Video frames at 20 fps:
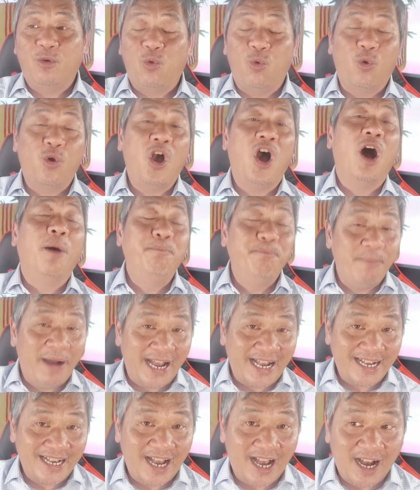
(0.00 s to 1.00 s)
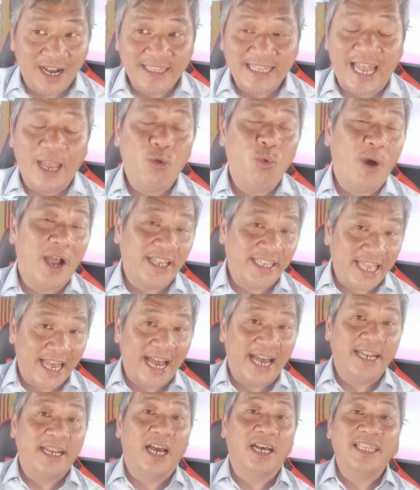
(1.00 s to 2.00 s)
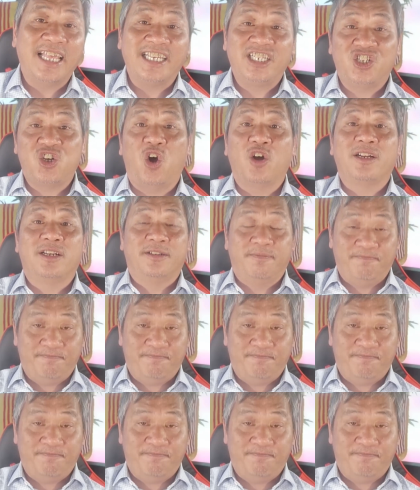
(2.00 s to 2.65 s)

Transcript: cuộc họp mặt ở tại hoàng gia Anh ở tại Scotland.